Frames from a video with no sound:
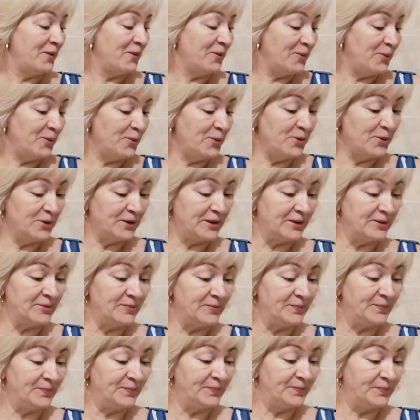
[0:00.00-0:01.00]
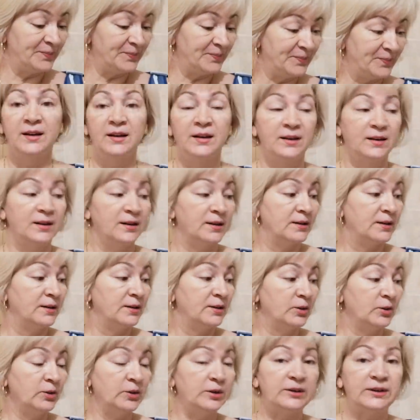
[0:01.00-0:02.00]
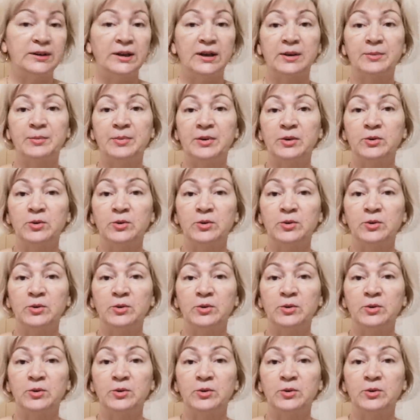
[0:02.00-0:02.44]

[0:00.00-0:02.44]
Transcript: Вот, ну и так,